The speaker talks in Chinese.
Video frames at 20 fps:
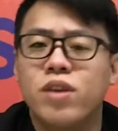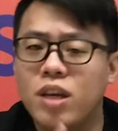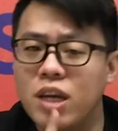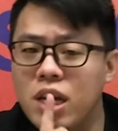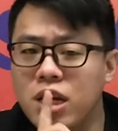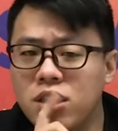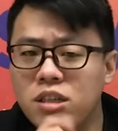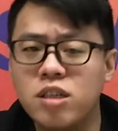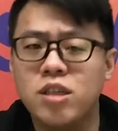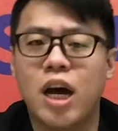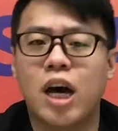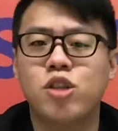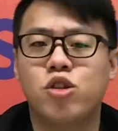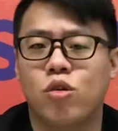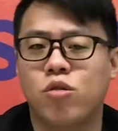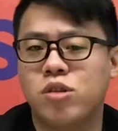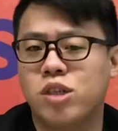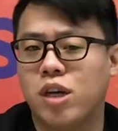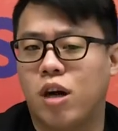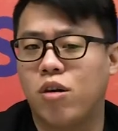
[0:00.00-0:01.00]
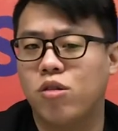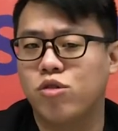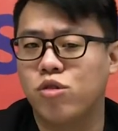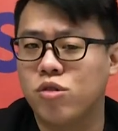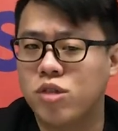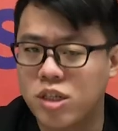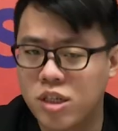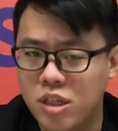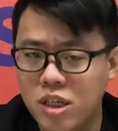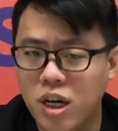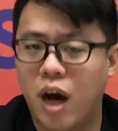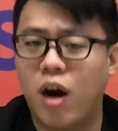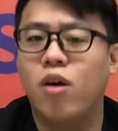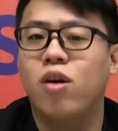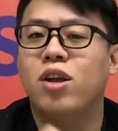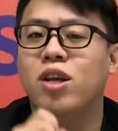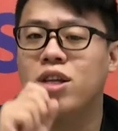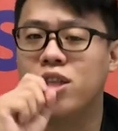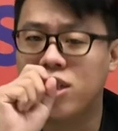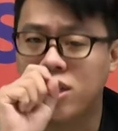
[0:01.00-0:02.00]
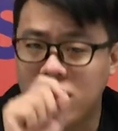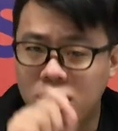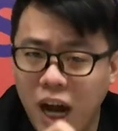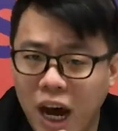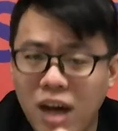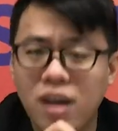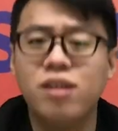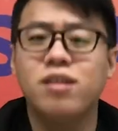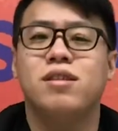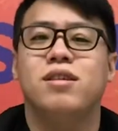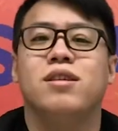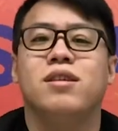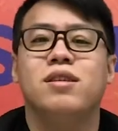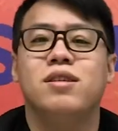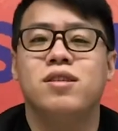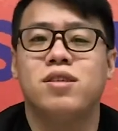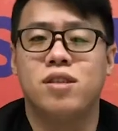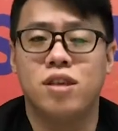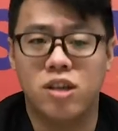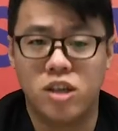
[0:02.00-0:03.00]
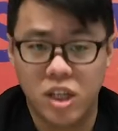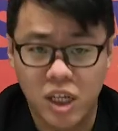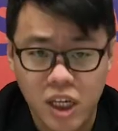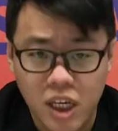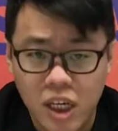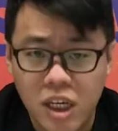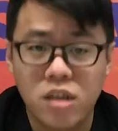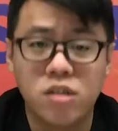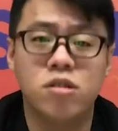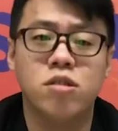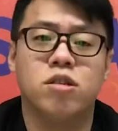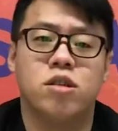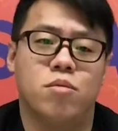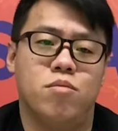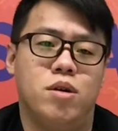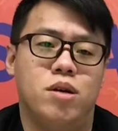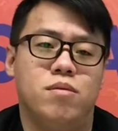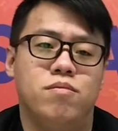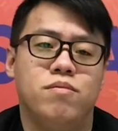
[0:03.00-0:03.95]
因此他从小就思考“桑的意义是什么。